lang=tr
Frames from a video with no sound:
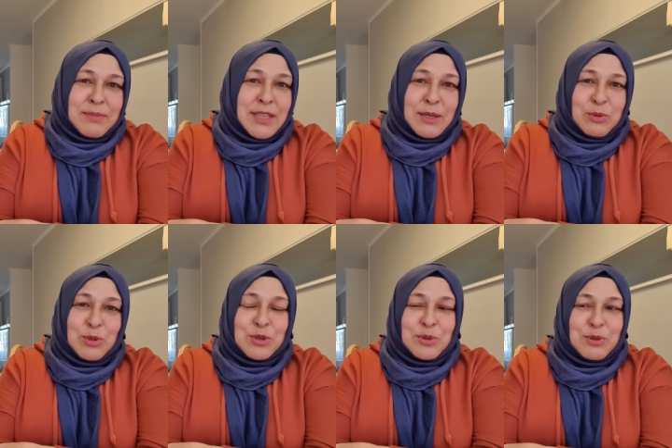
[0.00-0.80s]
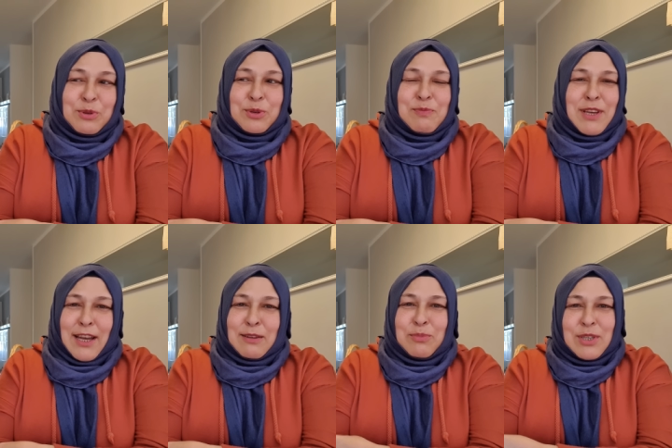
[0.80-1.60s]
diye düşünüyorum.
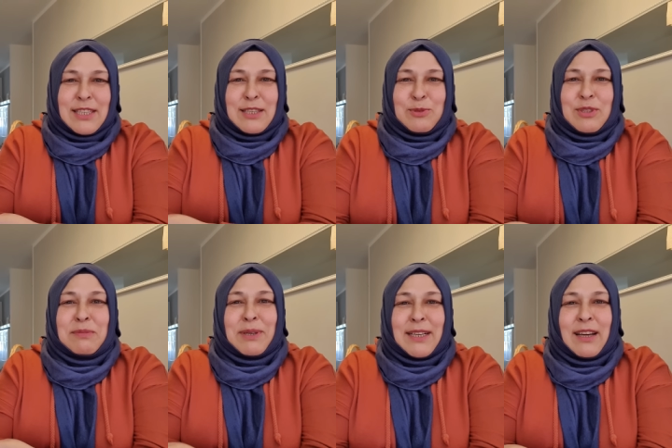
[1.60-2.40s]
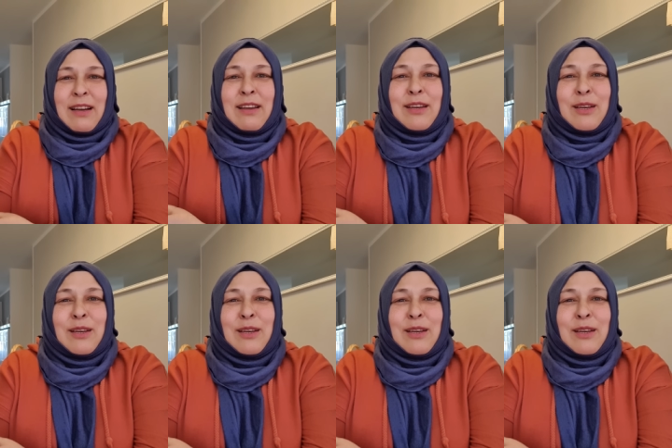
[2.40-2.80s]
Yani bu kısa süre bana